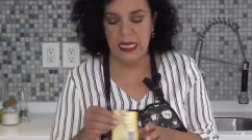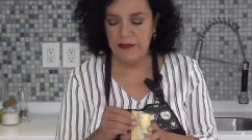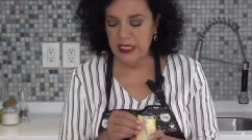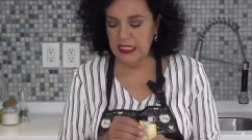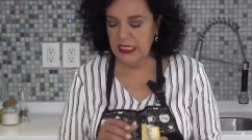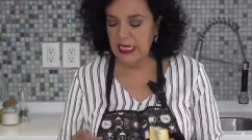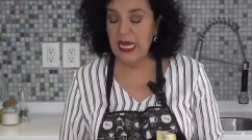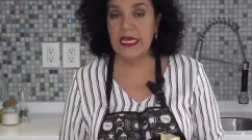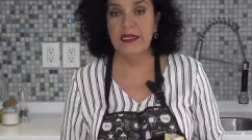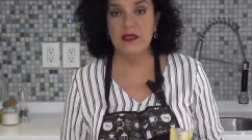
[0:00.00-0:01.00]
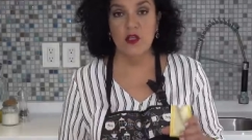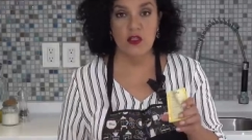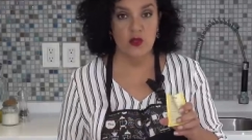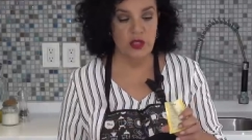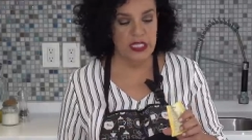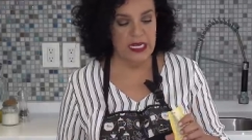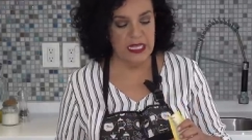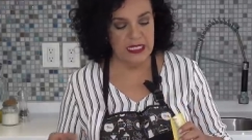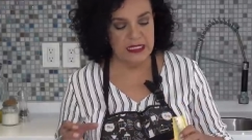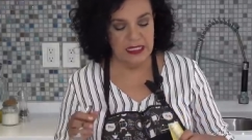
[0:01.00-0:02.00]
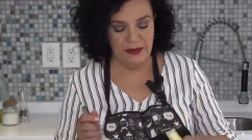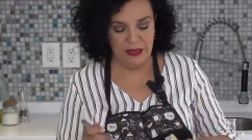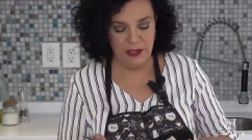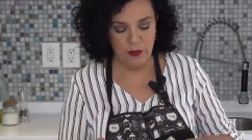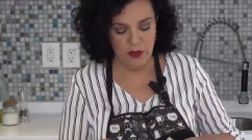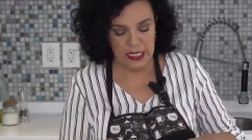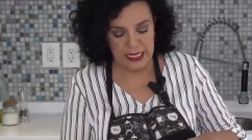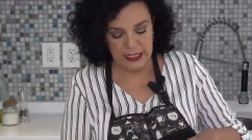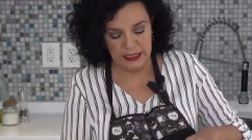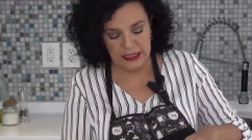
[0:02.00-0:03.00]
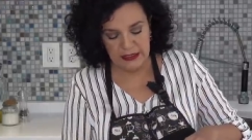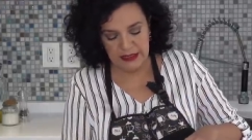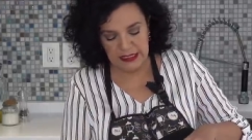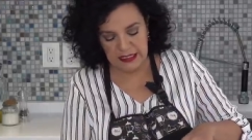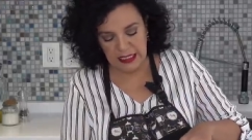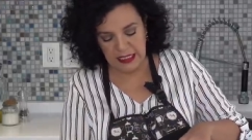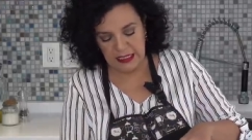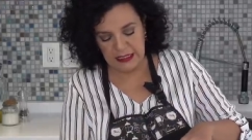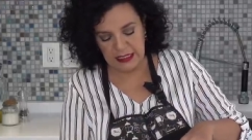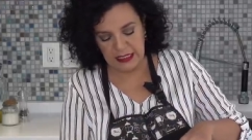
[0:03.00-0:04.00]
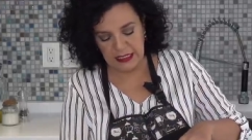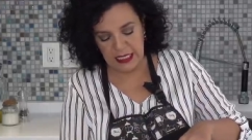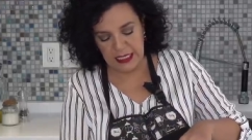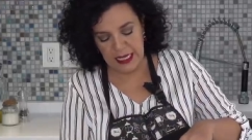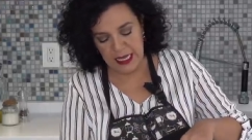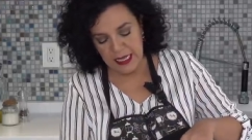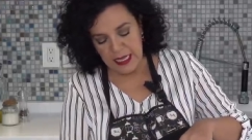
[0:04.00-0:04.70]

mezclar dos cucharadas de levadura de esta seca instantánea.